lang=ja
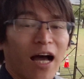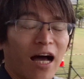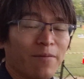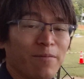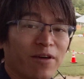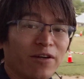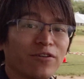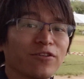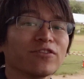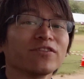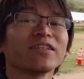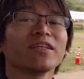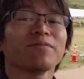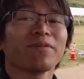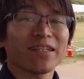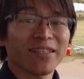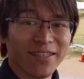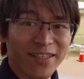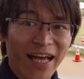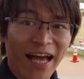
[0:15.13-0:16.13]
雨降って
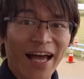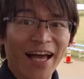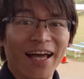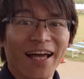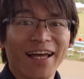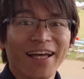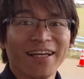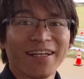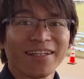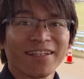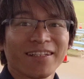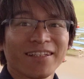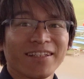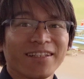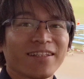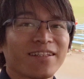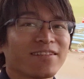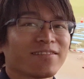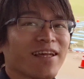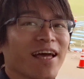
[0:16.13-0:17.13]
ますが
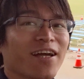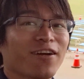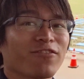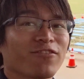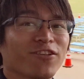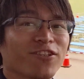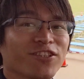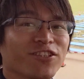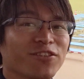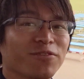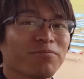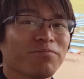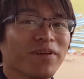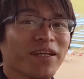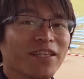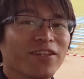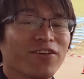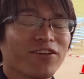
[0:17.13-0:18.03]
最後の準備